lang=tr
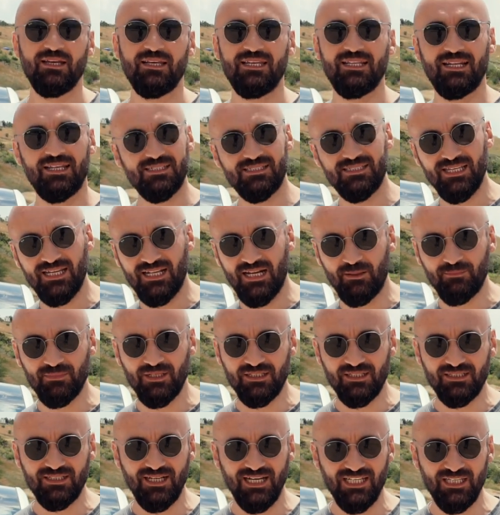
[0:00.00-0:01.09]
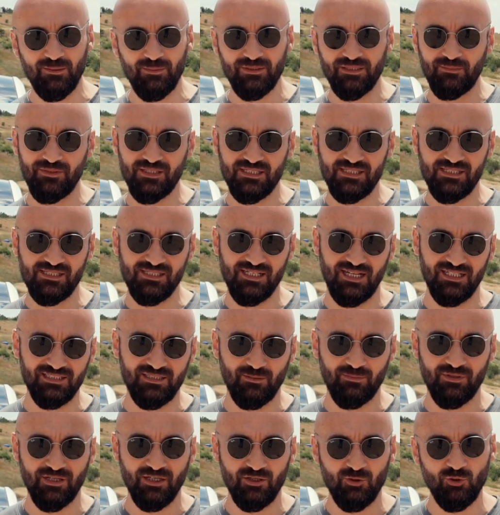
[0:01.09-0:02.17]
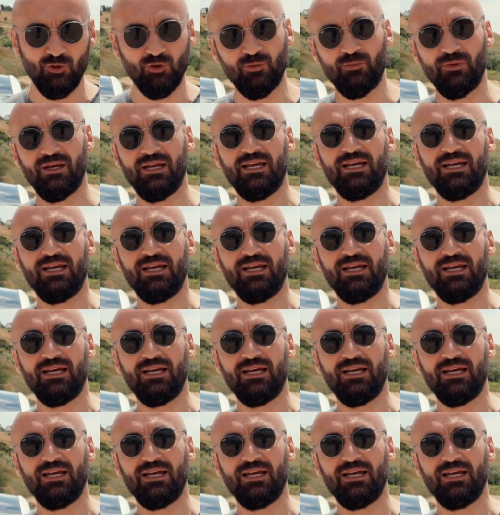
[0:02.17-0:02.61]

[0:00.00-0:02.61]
Yine Instagram'dan da takip edebilirsiniz. Alta bırakıyorum.